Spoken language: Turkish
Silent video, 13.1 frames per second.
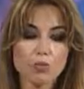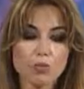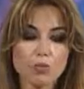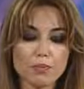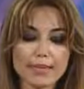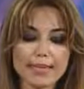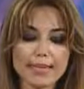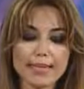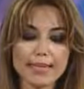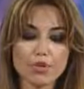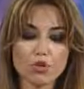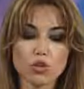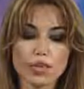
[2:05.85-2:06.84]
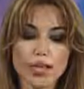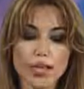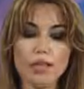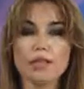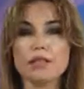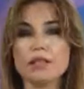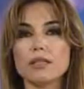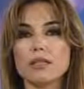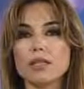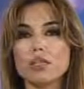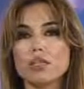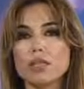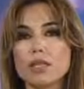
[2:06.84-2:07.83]
Bu metine göre e,
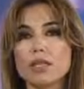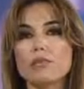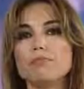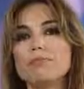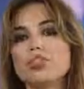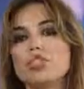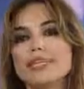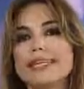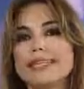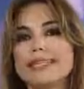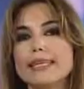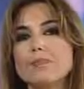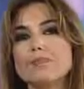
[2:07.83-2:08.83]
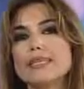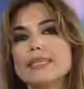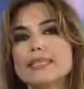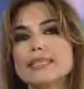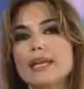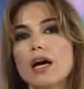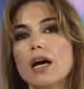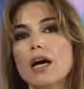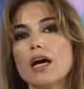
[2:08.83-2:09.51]
işte bir şekilde piyasa